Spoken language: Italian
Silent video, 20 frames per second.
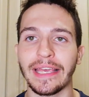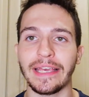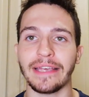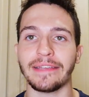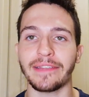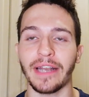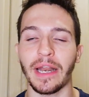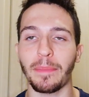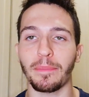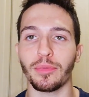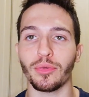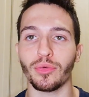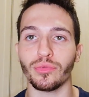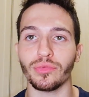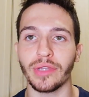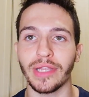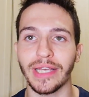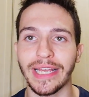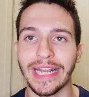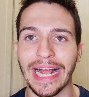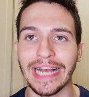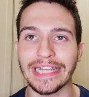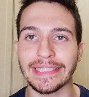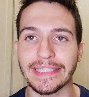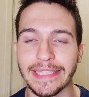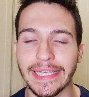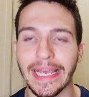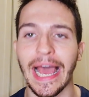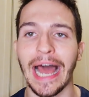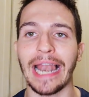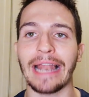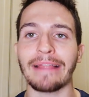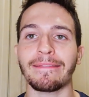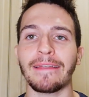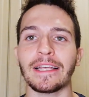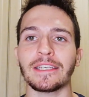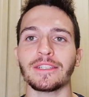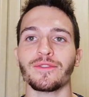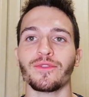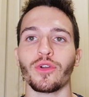i tre punti grazie alla
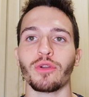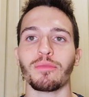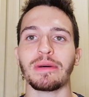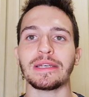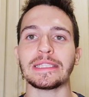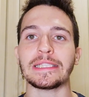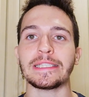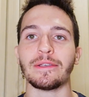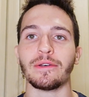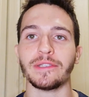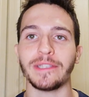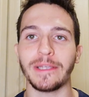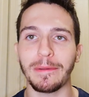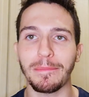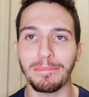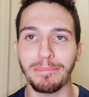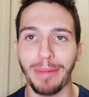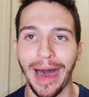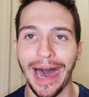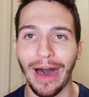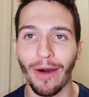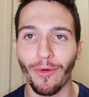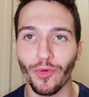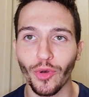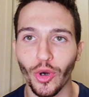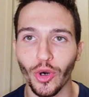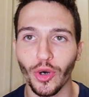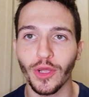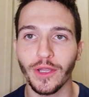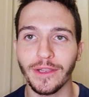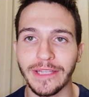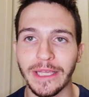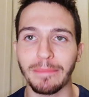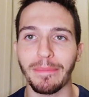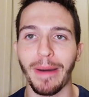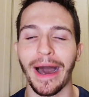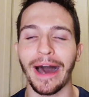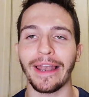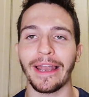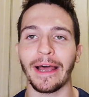trasformazione Paolo Di
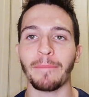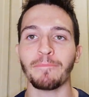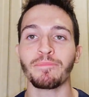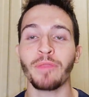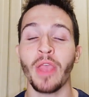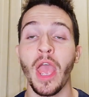Bala.